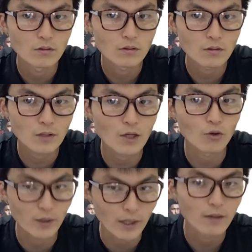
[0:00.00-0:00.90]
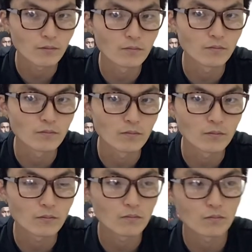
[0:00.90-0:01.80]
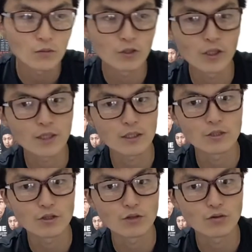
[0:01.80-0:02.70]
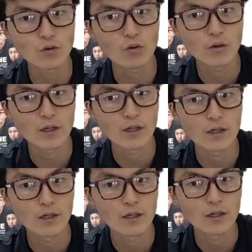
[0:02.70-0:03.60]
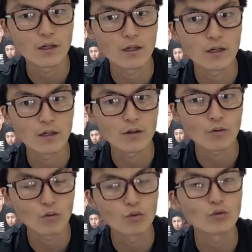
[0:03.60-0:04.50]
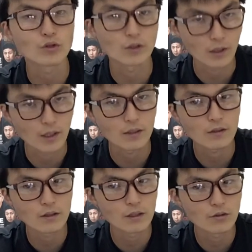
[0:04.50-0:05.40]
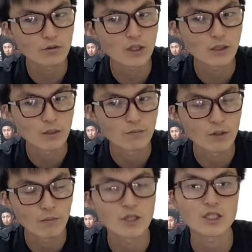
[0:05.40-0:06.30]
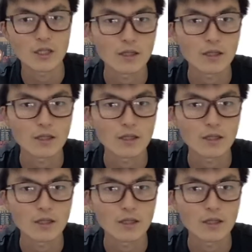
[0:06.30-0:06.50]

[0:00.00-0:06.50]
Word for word: 最後まで、うん、グリア選手を、えー、翻弄するかなっていうふうに見ましたね。